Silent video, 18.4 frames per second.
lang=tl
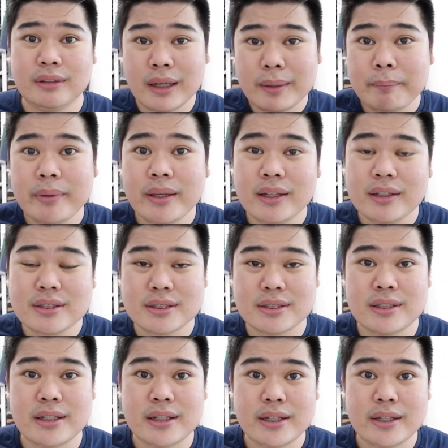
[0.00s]

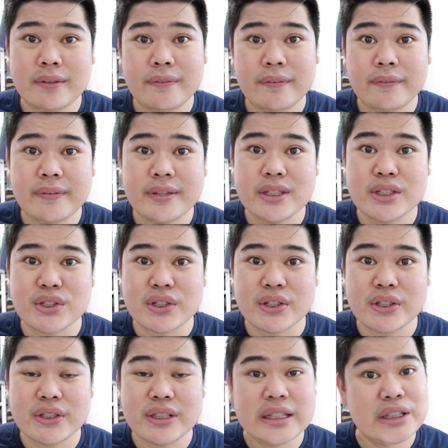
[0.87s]
topics na
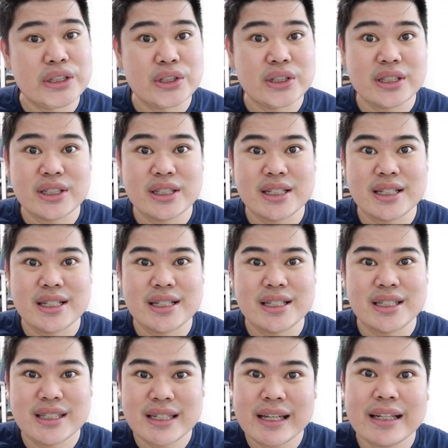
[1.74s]
i-feature ko dito
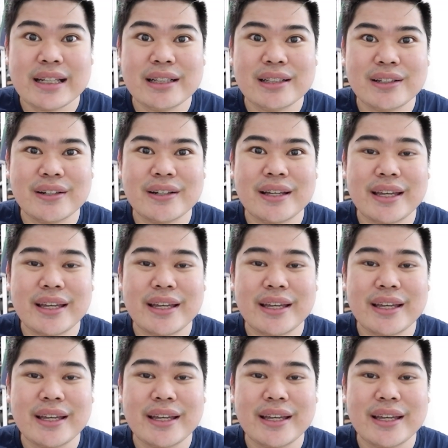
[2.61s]
sa channel ko.